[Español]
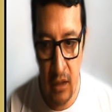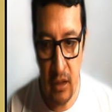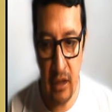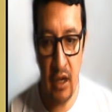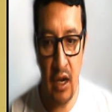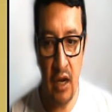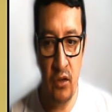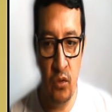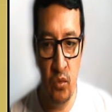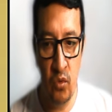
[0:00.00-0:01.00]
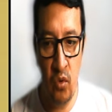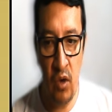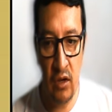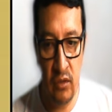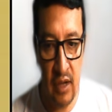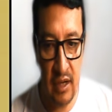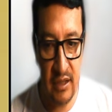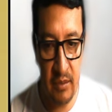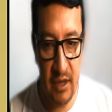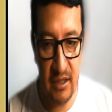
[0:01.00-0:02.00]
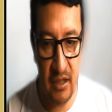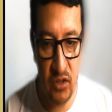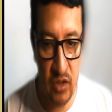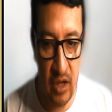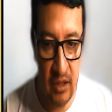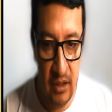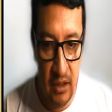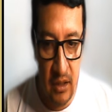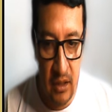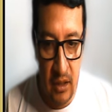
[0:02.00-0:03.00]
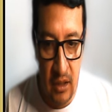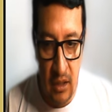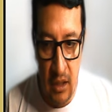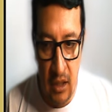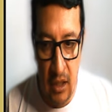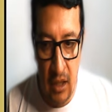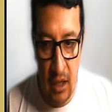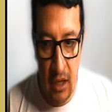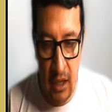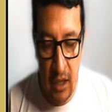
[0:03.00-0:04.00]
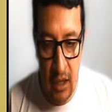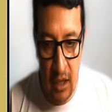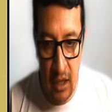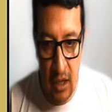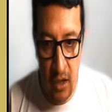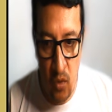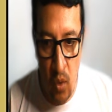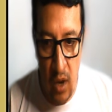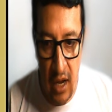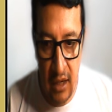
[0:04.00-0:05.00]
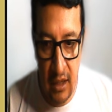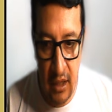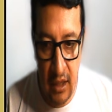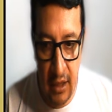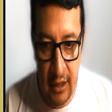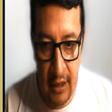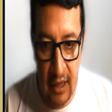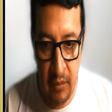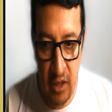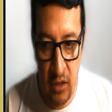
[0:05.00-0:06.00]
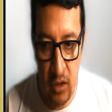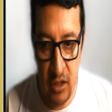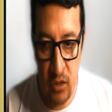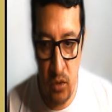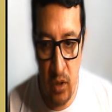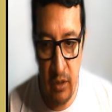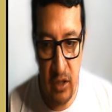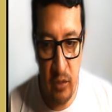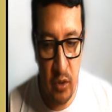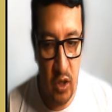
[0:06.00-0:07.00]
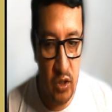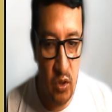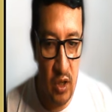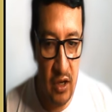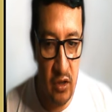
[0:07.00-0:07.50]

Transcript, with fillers: de Ricardo Uncualgo, asambleísta nacional eh, en el cual, eh, en medio del segundo debate del proyecto de ley